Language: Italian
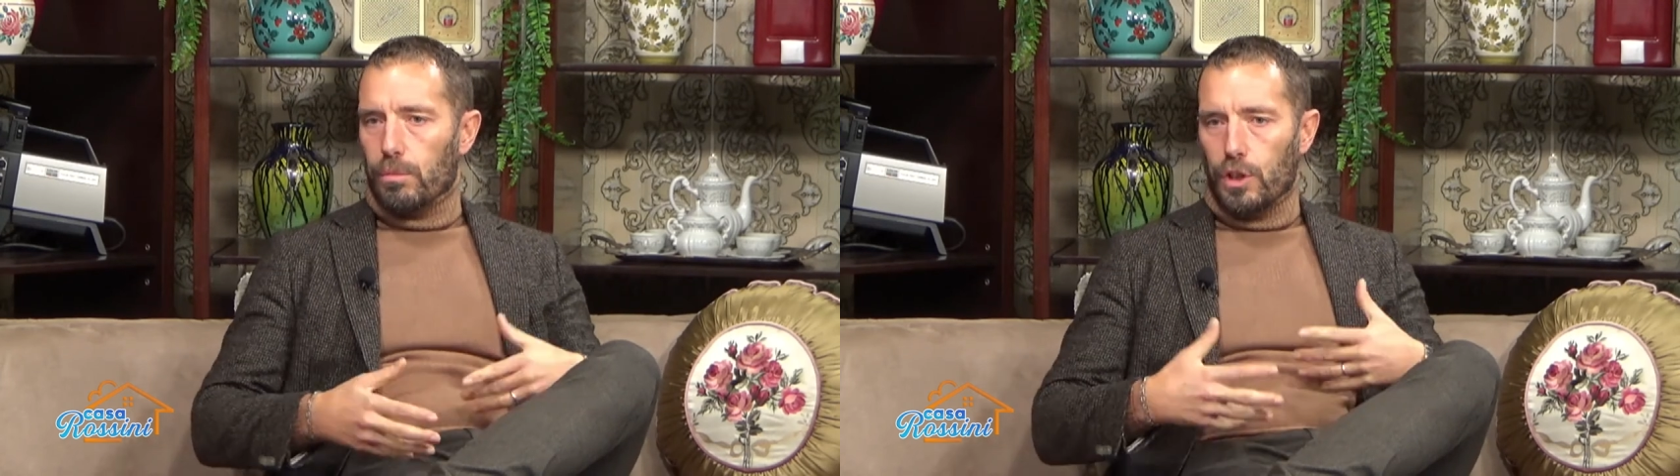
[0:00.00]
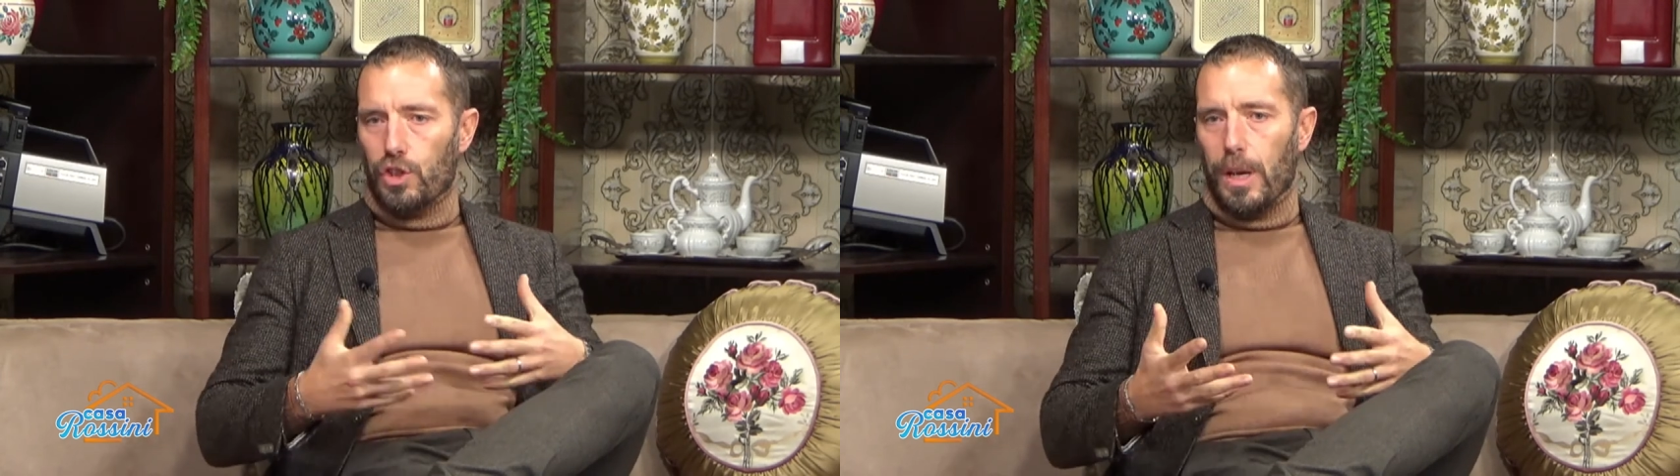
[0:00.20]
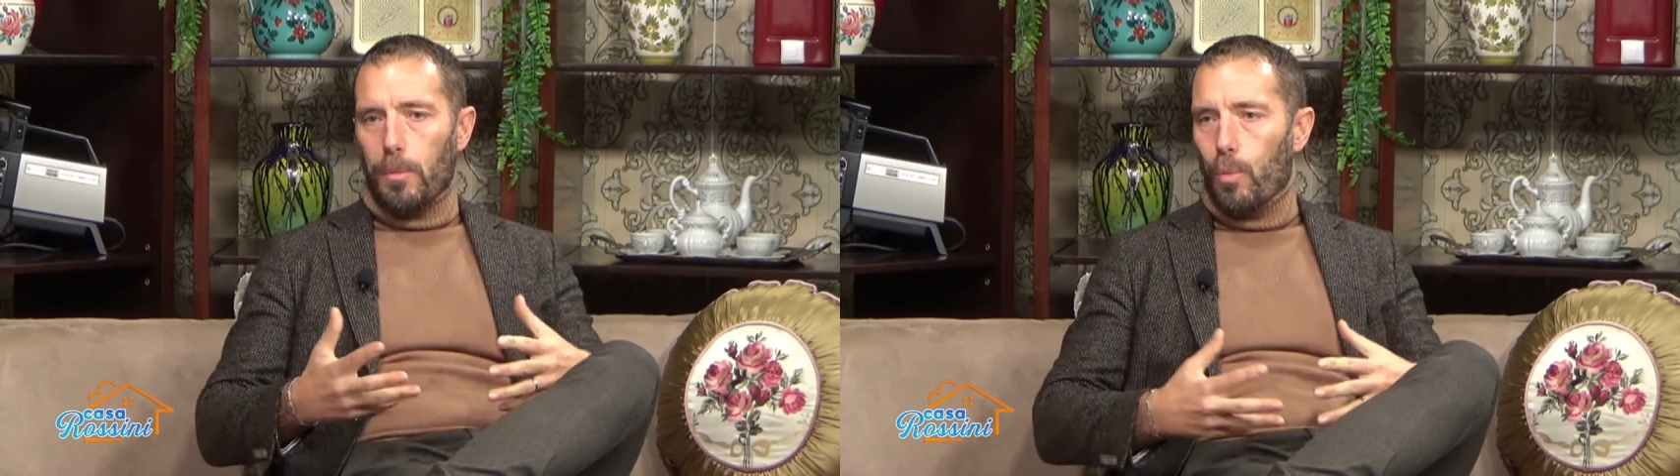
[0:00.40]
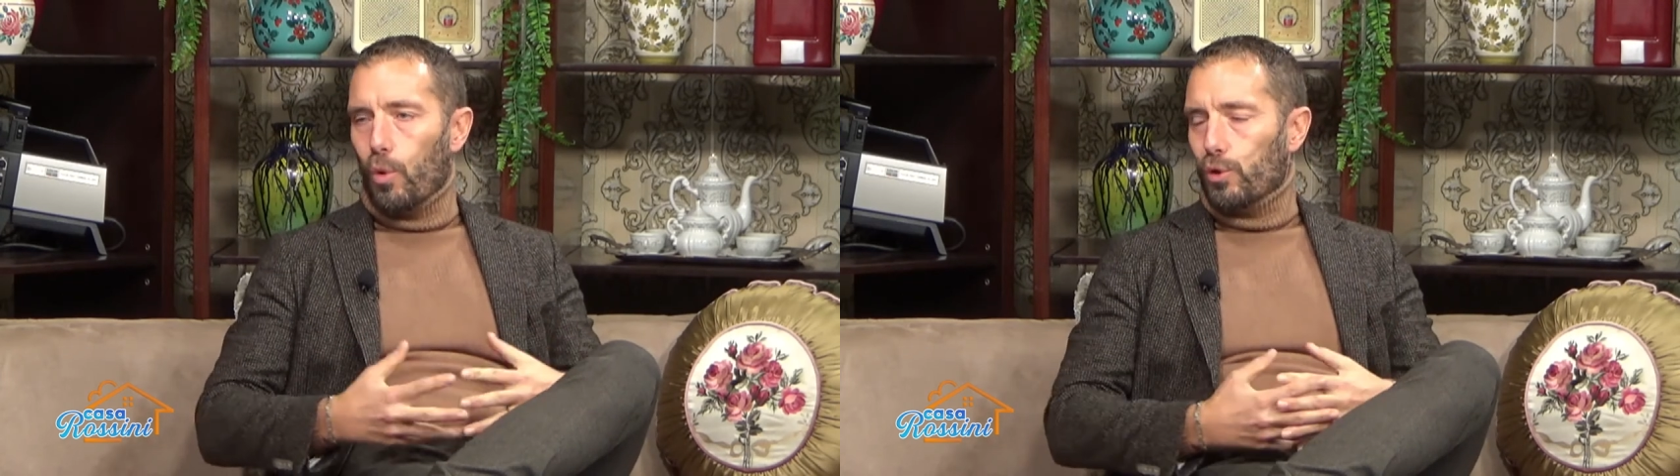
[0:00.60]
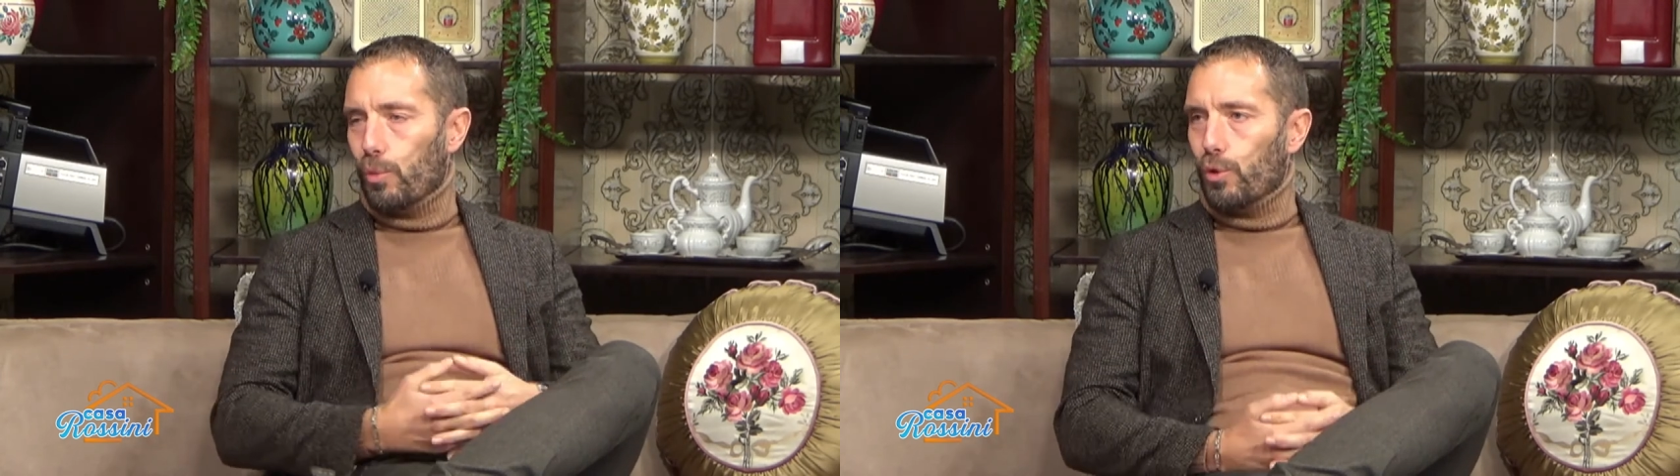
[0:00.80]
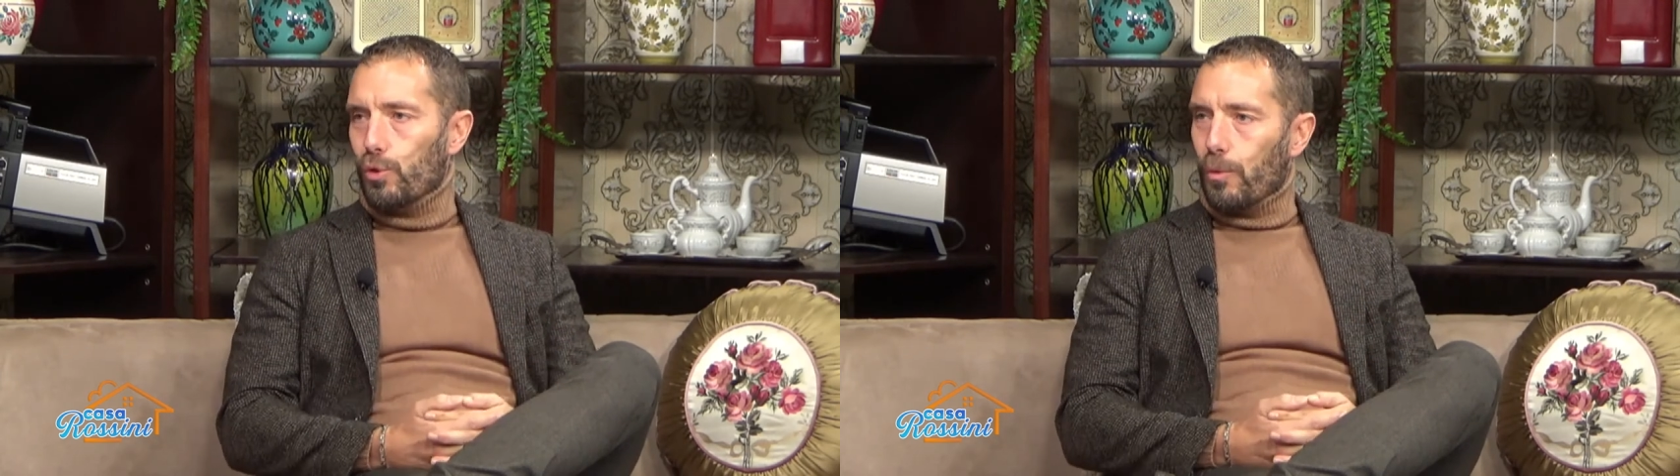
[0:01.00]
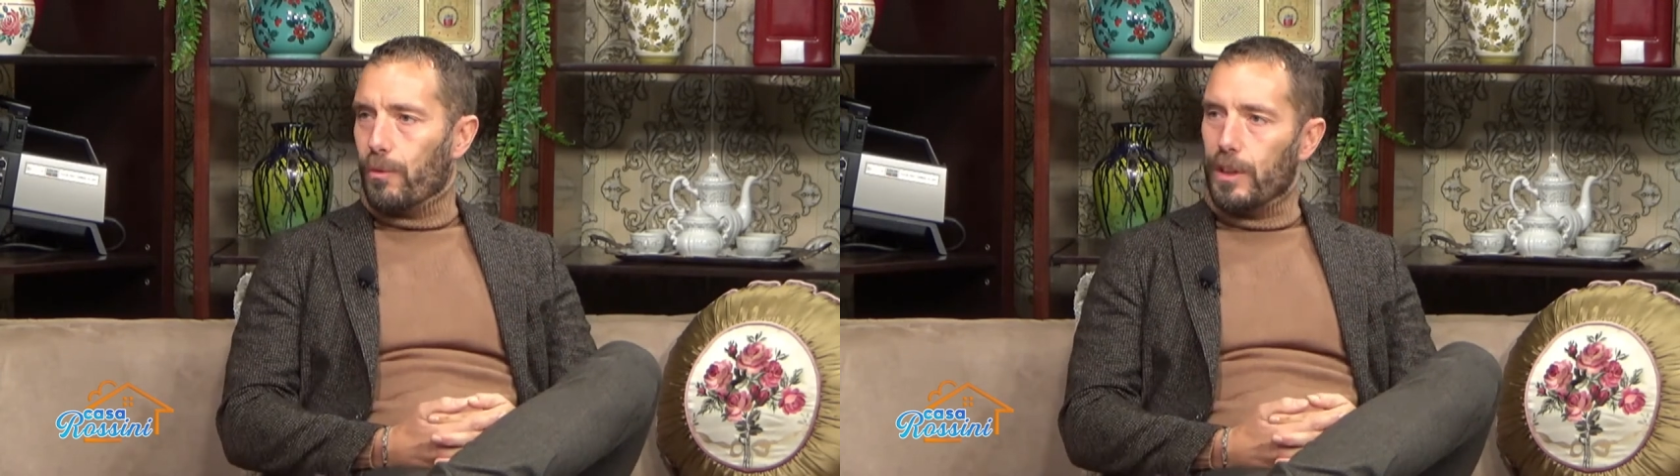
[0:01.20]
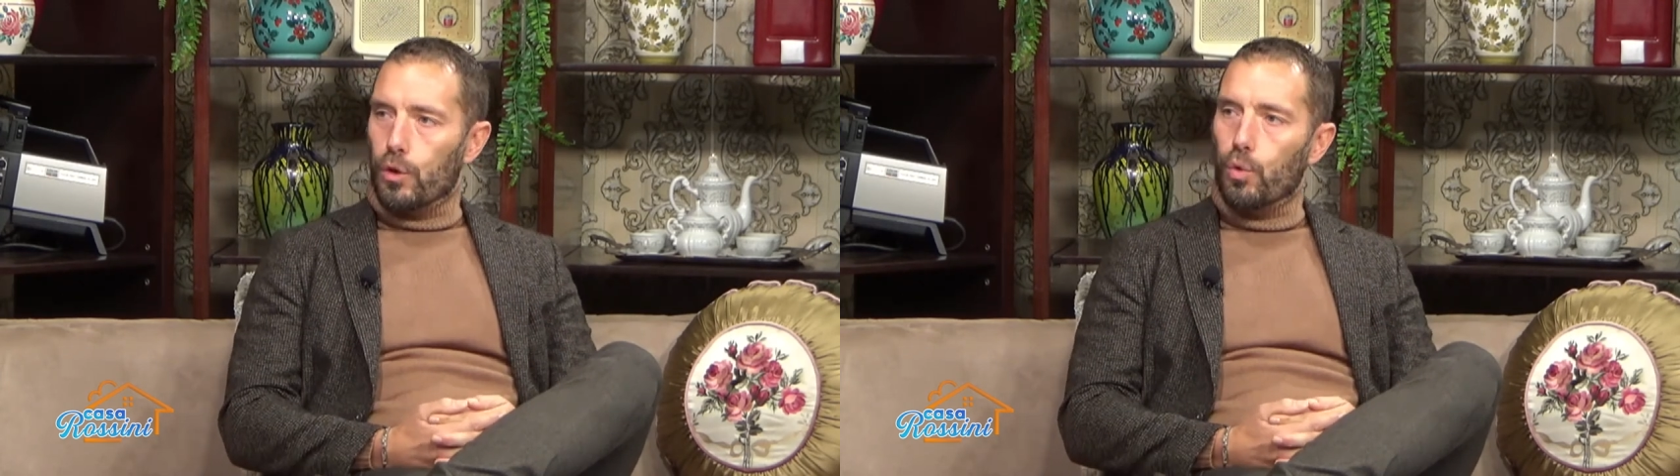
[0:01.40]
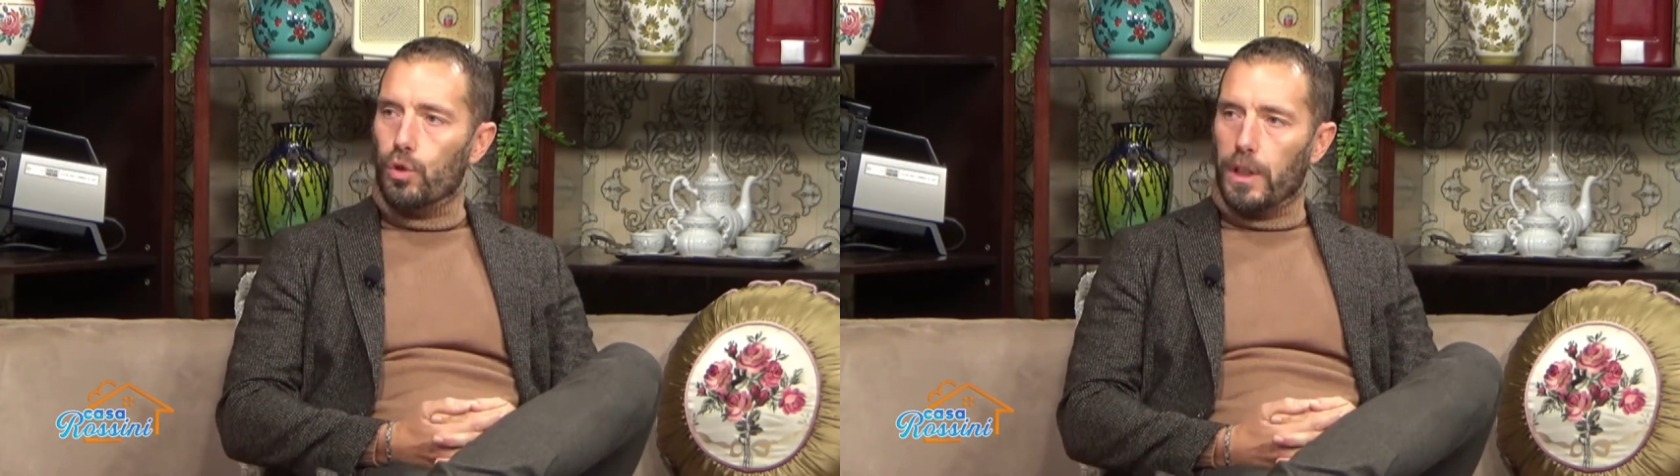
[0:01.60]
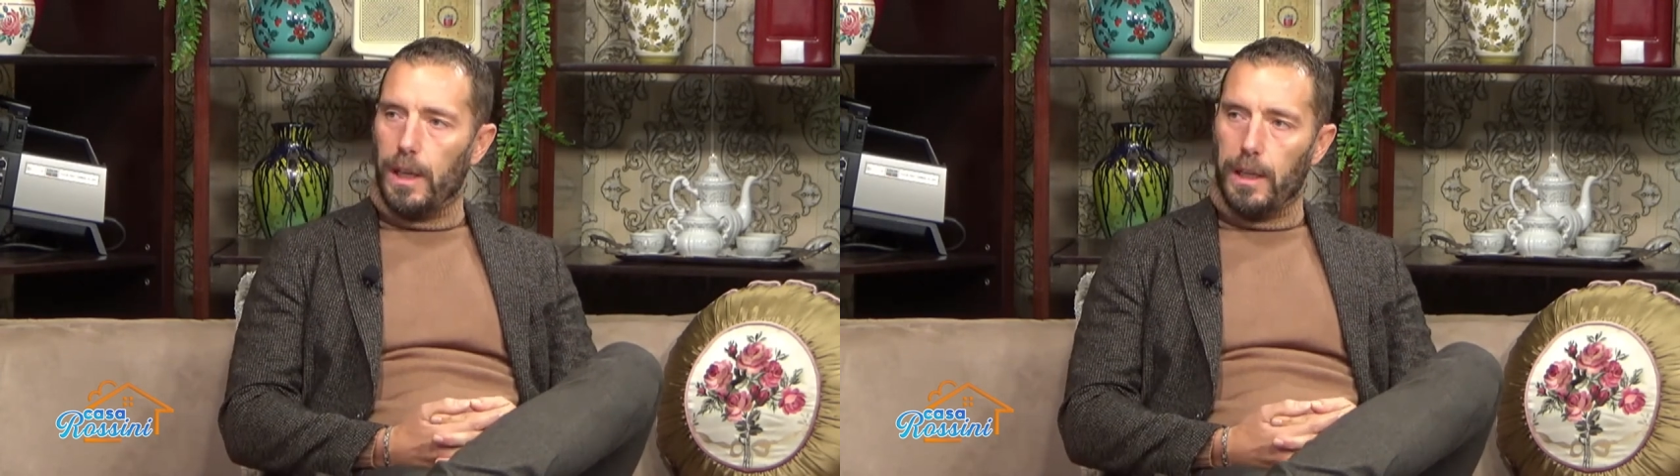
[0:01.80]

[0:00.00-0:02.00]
diciamo, molto, molto venduti,